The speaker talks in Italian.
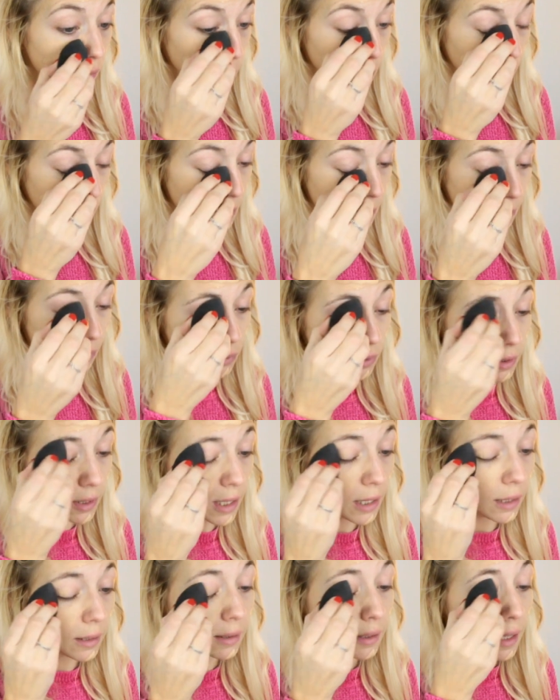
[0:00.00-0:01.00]
con la
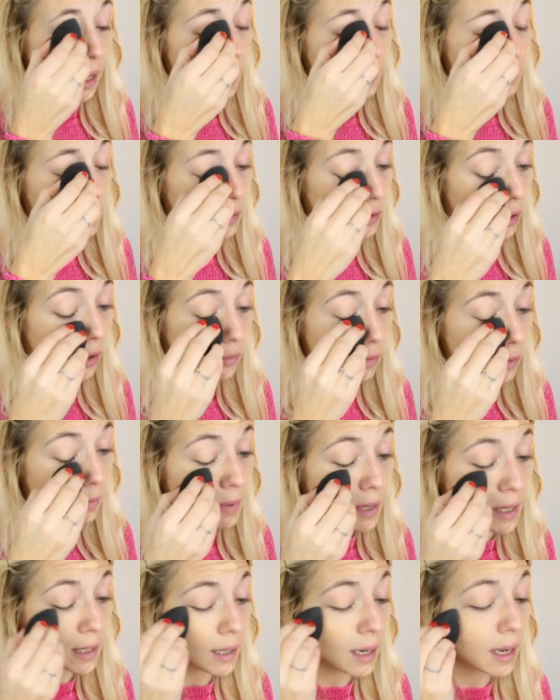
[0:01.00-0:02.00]
spugnetta e mi trovo
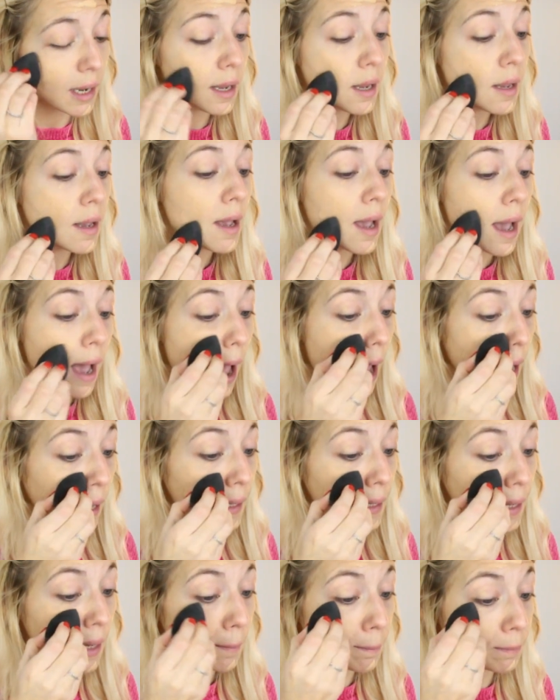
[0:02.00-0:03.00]
bene
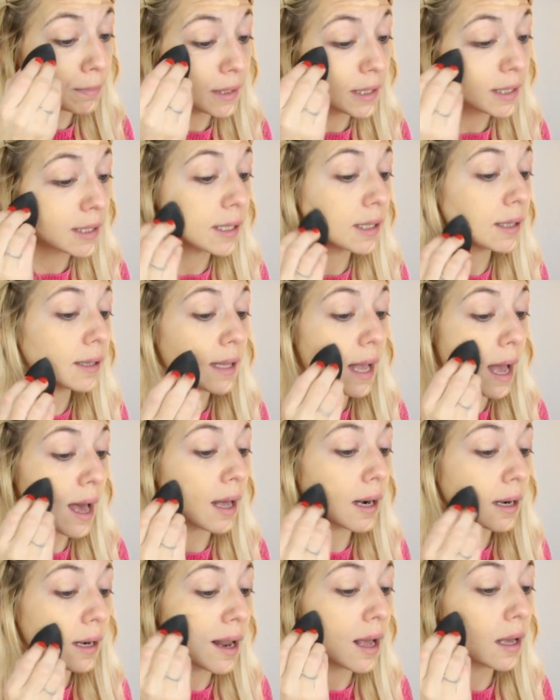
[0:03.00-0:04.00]
anche a
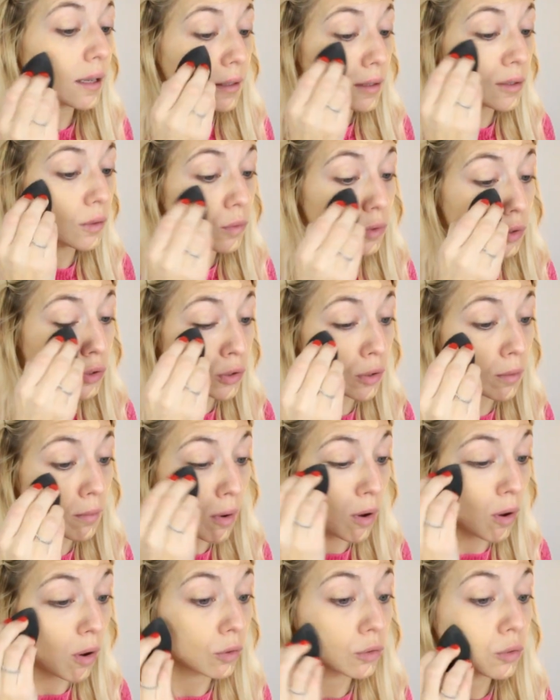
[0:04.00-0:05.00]
picchiettarla in questo
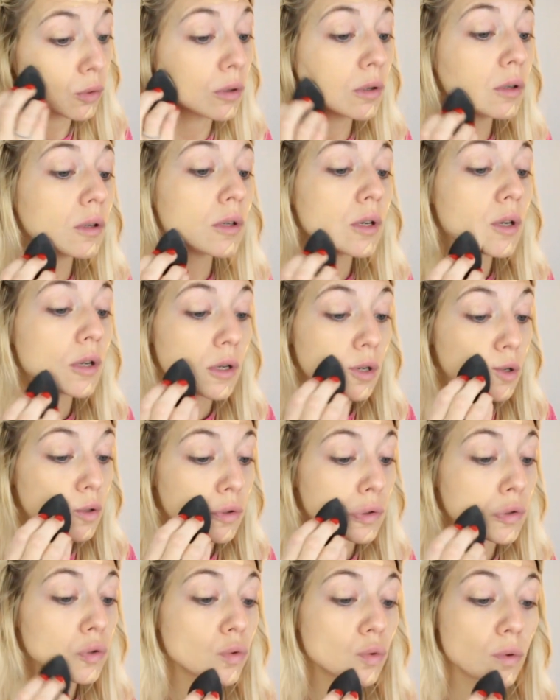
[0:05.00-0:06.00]
modo
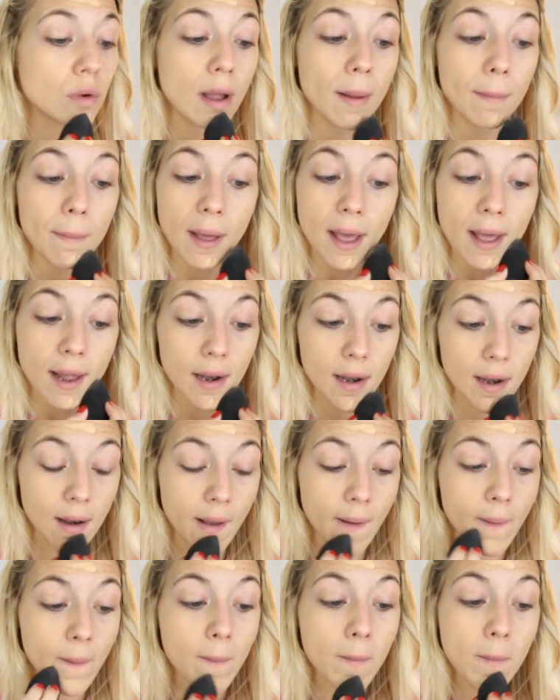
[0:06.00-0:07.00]
sulla
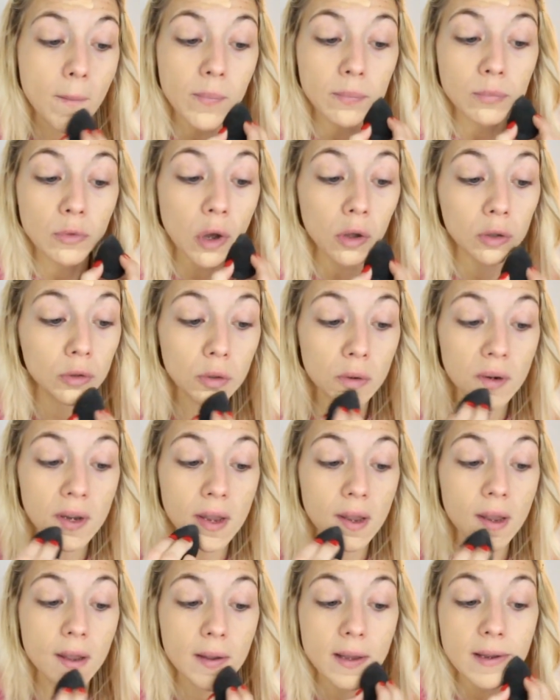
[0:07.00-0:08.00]
pelle. Noto
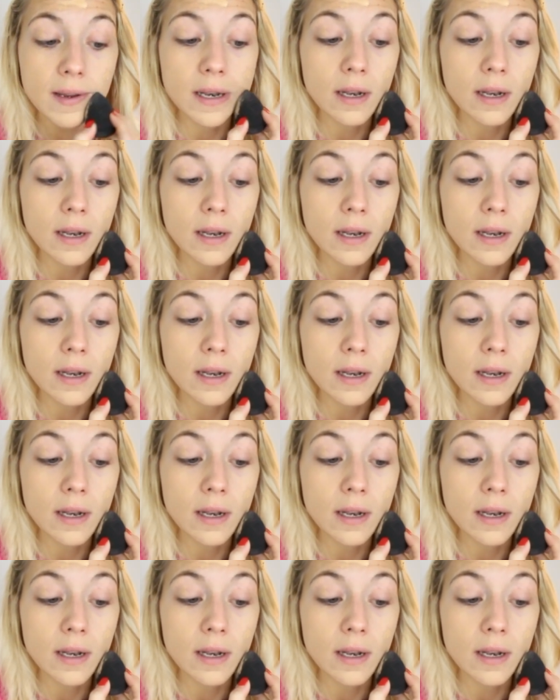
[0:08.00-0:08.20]
che